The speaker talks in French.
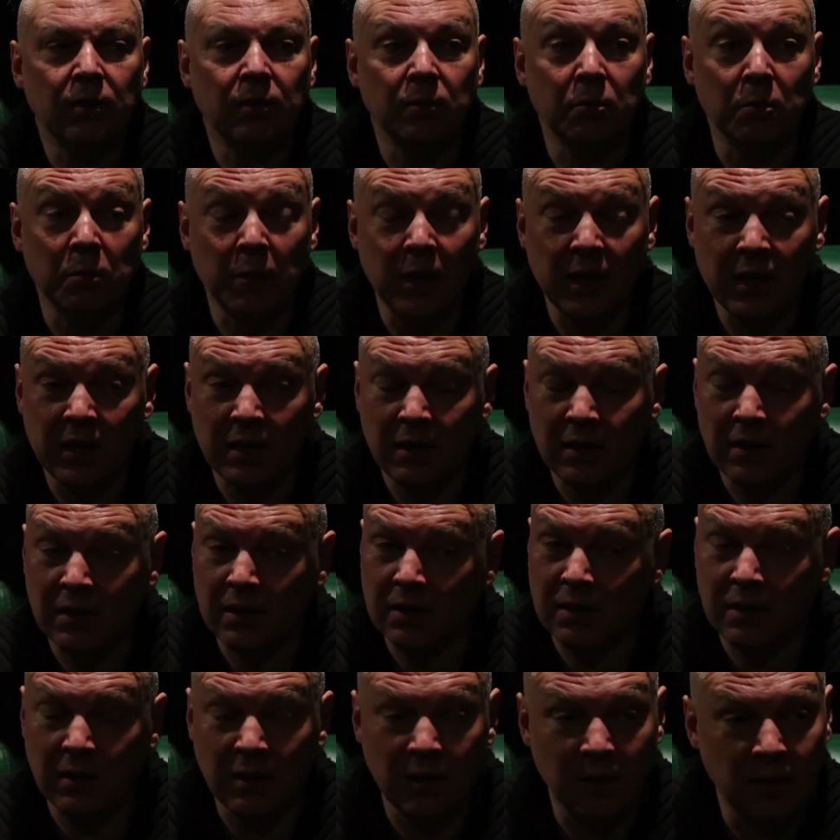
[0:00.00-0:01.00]
mais
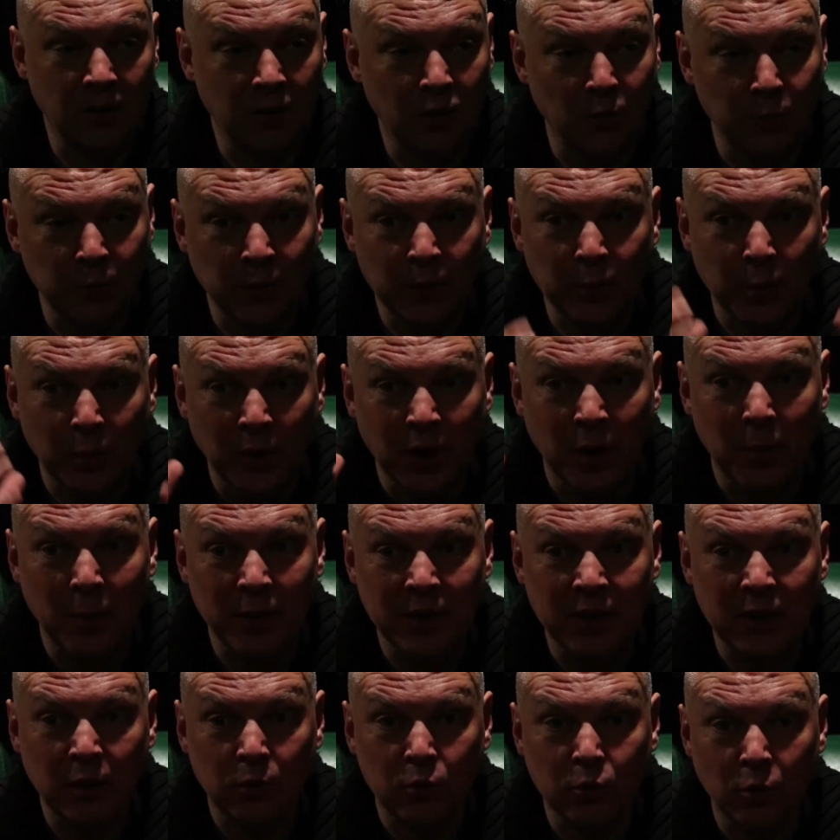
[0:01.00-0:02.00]
complètement la
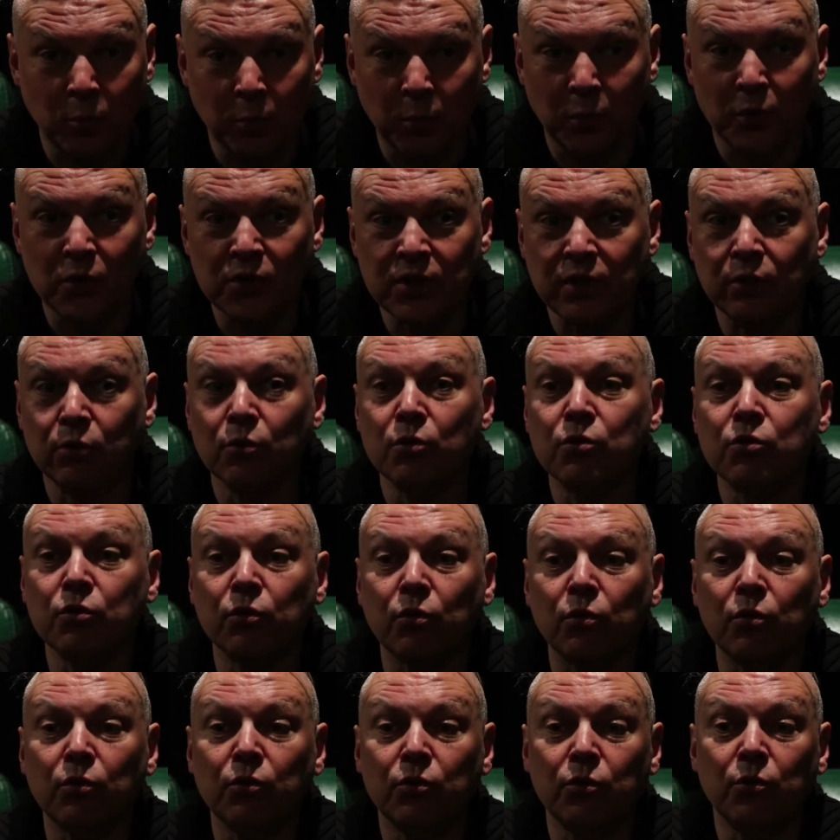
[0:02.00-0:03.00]
manière de penser, de
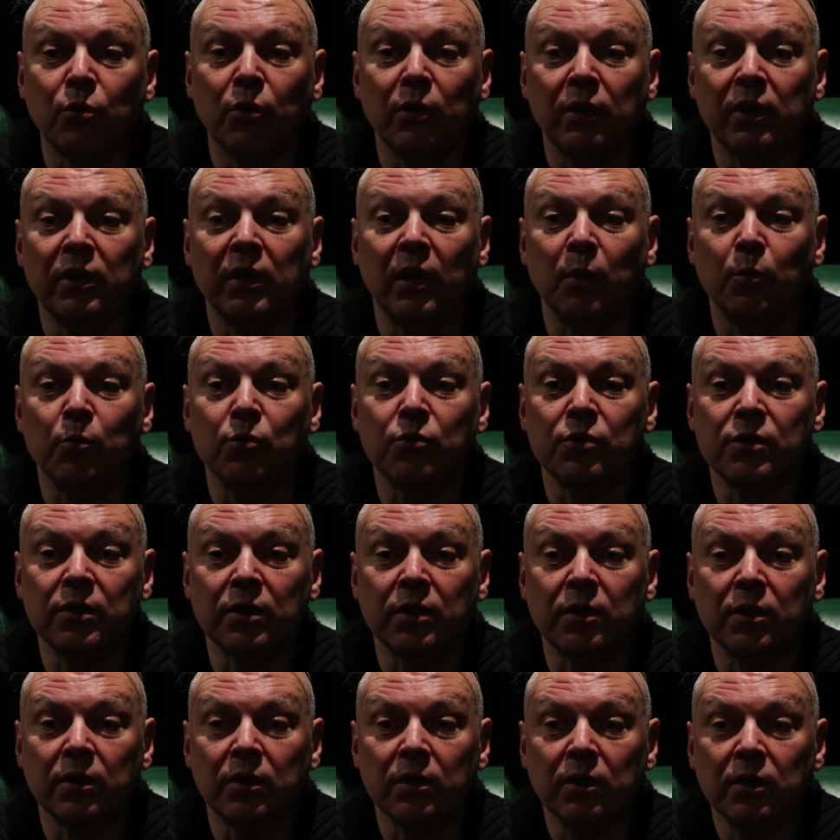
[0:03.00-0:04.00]
structurer la
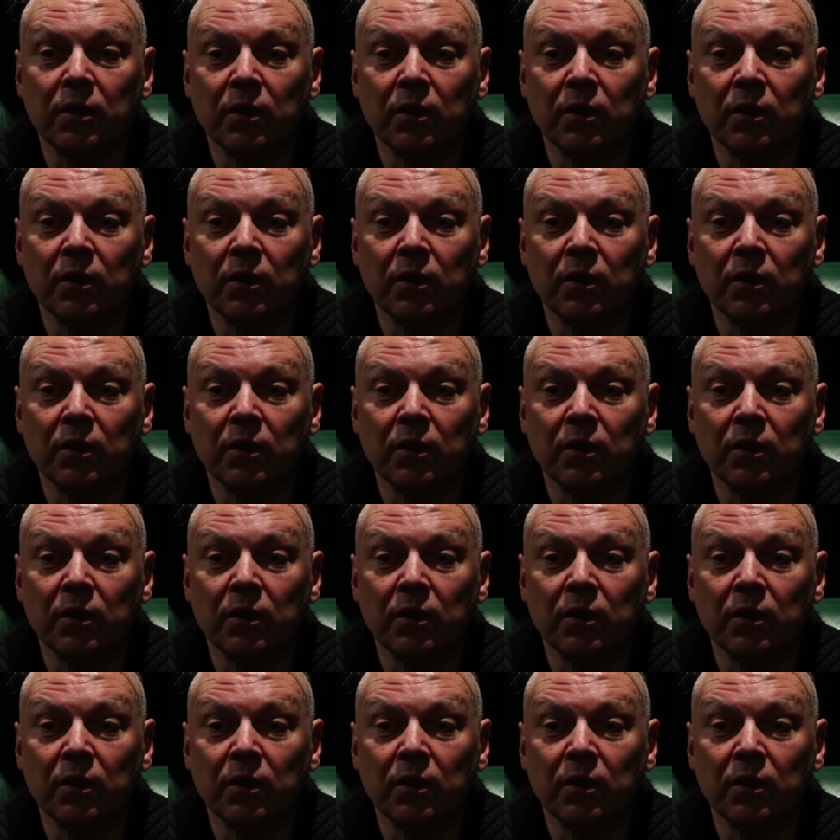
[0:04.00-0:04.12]
musique